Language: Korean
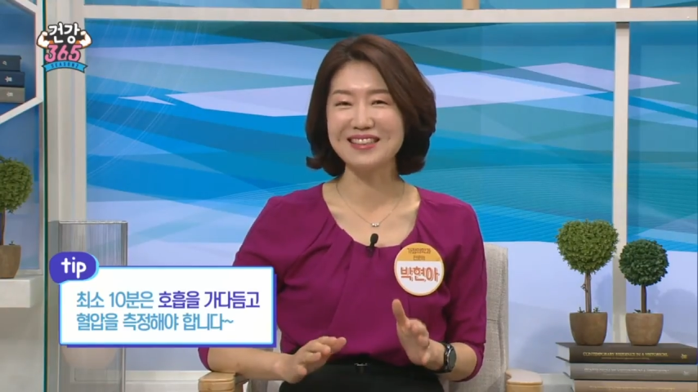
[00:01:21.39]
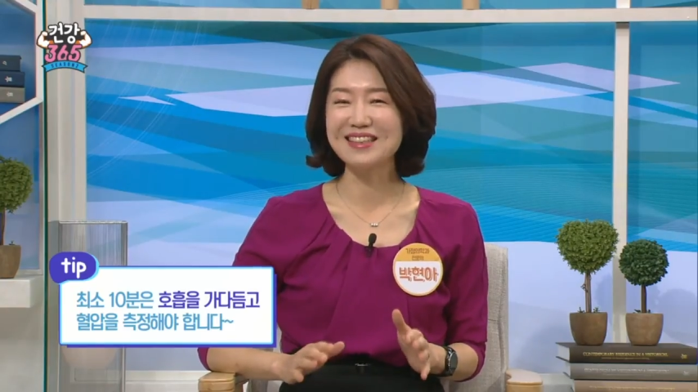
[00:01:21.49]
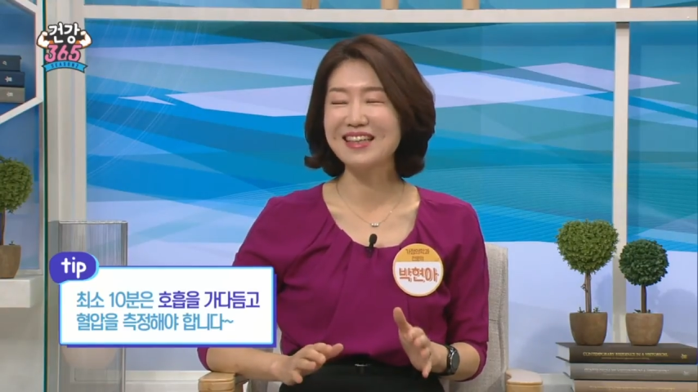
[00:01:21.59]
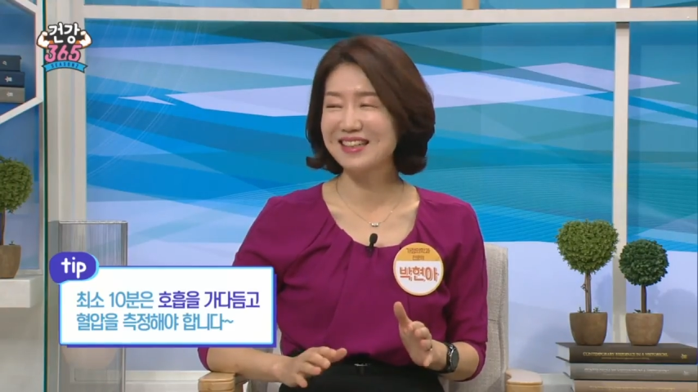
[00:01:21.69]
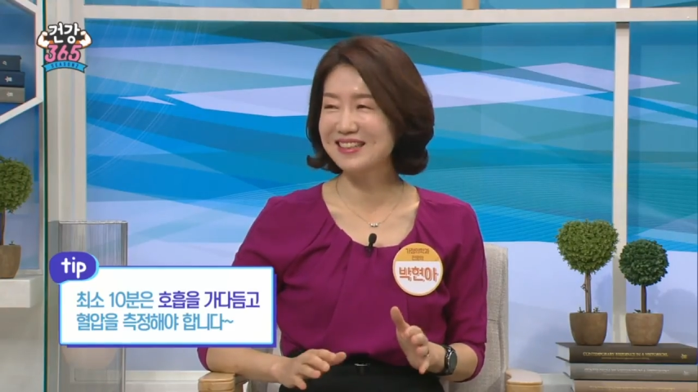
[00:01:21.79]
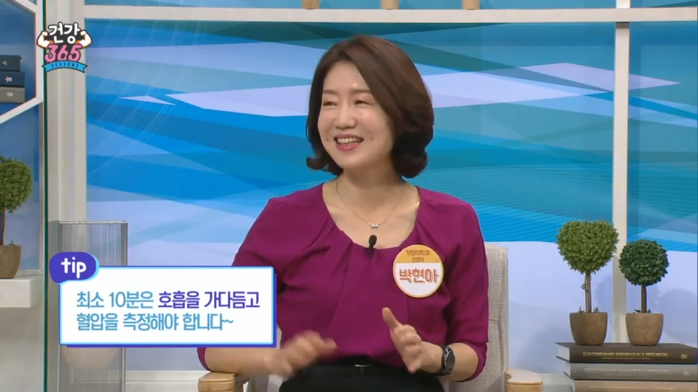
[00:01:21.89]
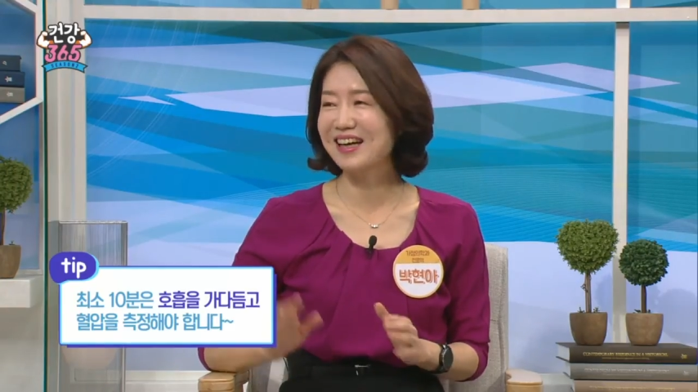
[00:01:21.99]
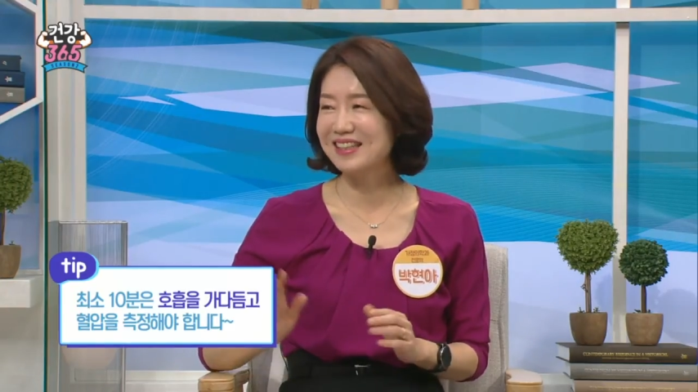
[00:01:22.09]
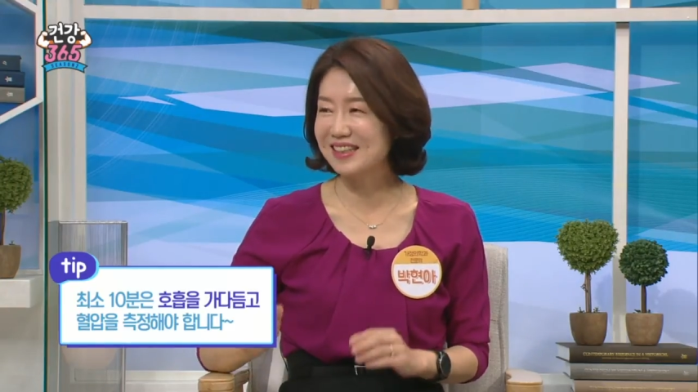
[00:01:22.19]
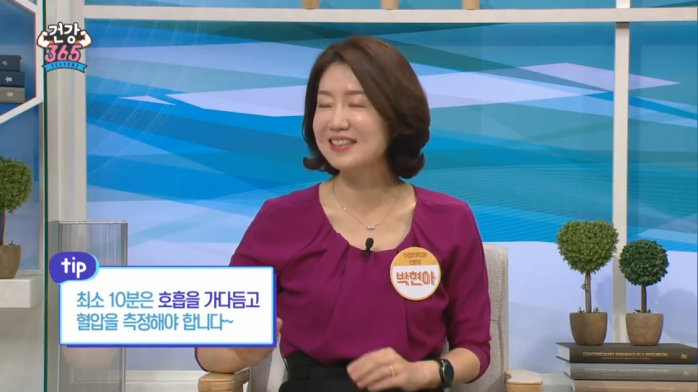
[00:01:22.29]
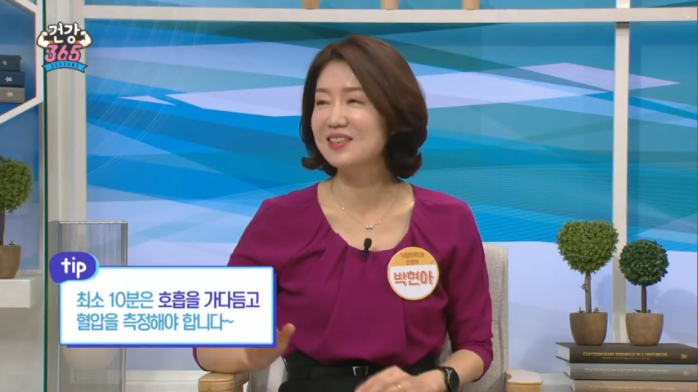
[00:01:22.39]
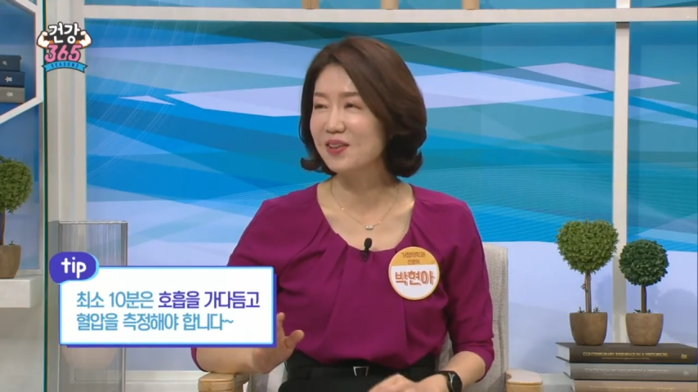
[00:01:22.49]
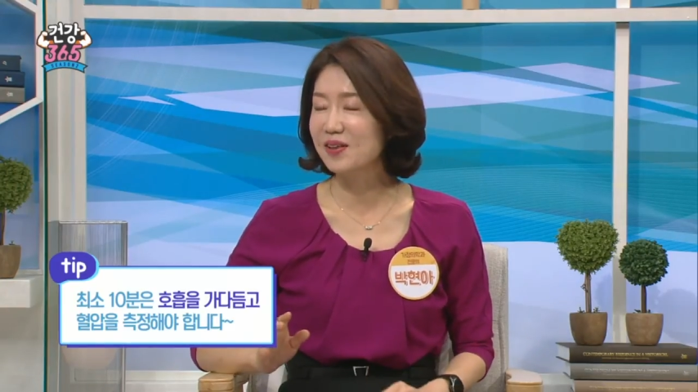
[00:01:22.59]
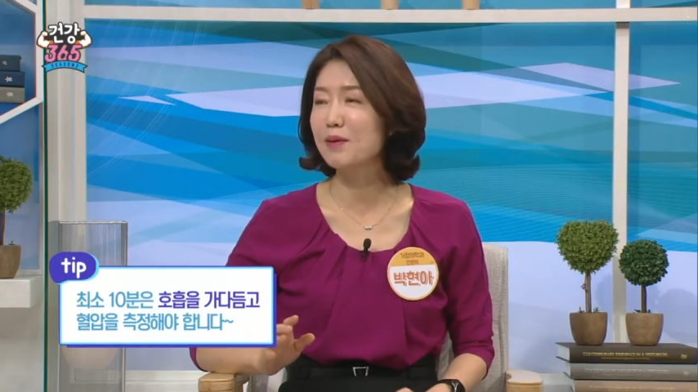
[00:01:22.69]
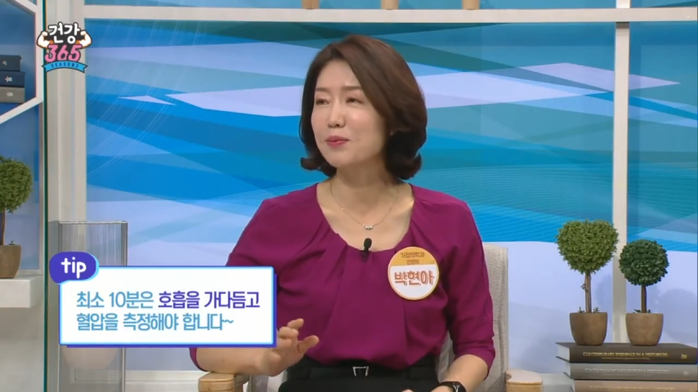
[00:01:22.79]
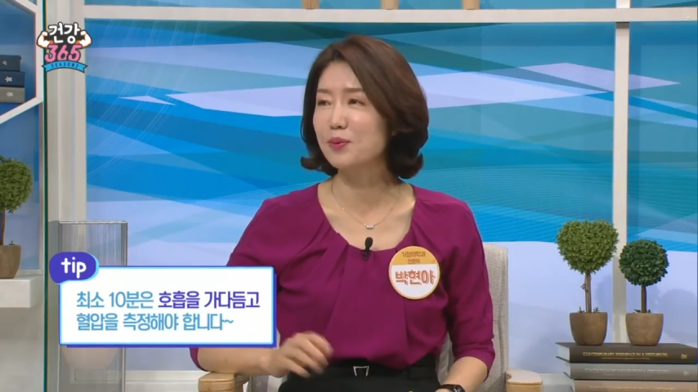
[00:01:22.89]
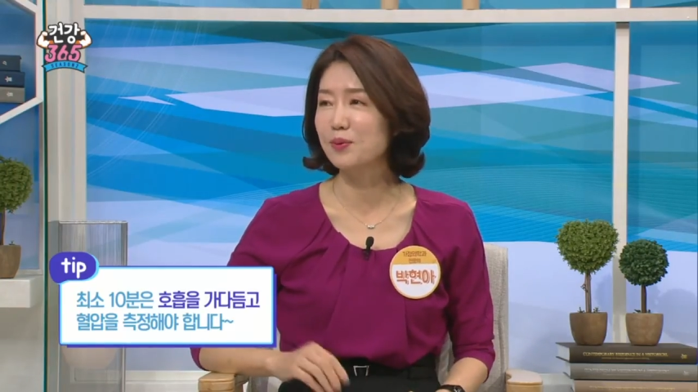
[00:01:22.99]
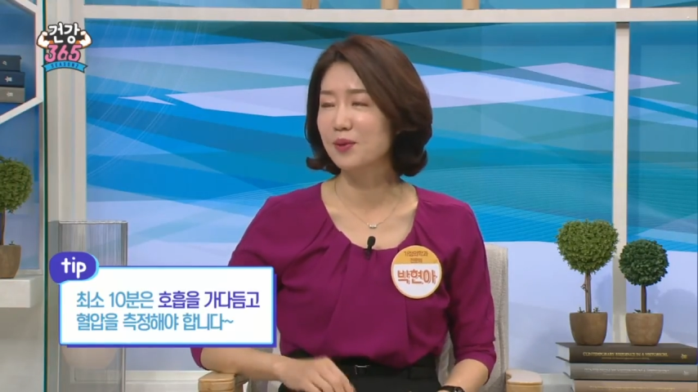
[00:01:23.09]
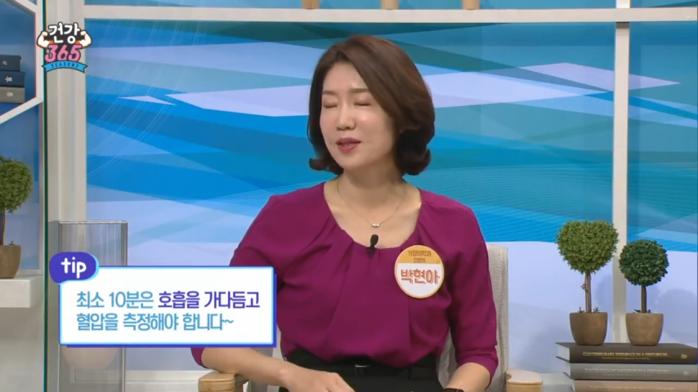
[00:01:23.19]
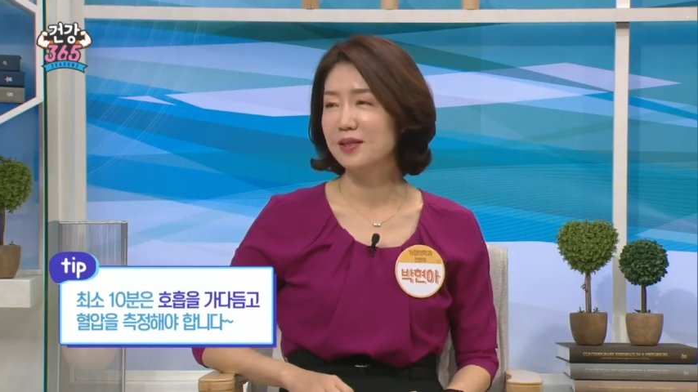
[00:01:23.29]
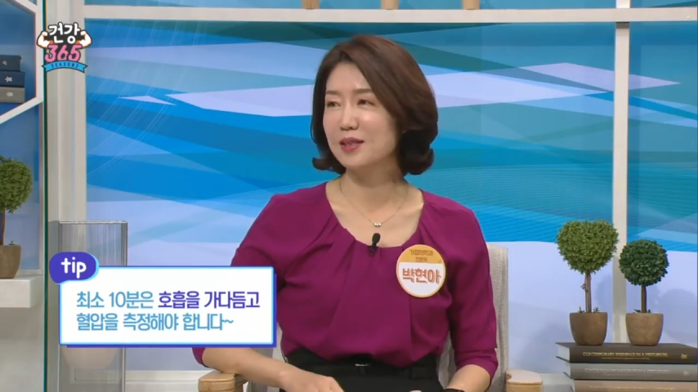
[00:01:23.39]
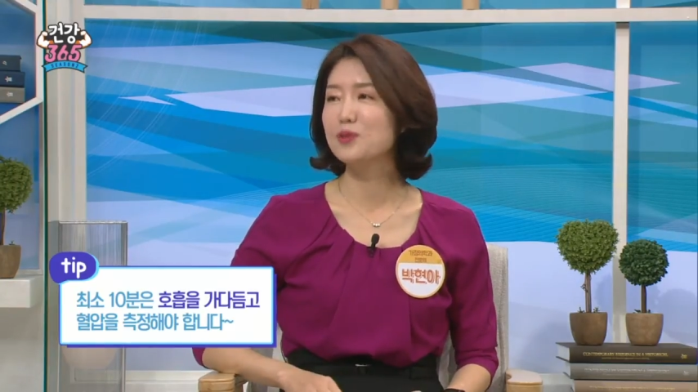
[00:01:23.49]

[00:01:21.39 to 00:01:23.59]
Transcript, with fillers: 앉아 계시다가 재신 네. 혈압으로 음.